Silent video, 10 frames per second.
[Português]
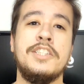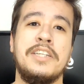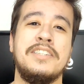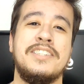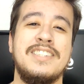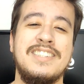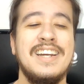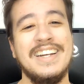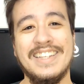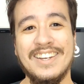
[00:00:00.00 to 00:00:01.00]
gente,
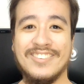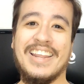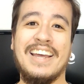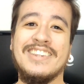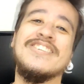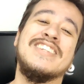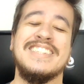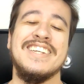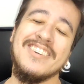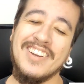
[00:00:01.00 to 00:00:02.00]
aqui é o Neto,
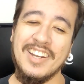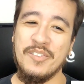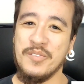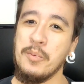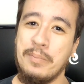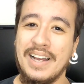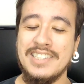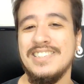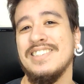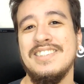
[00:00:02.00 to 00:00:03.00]
esse aqui é o canal Mil
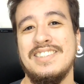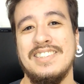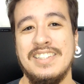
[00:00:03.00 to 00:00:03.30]
Páginas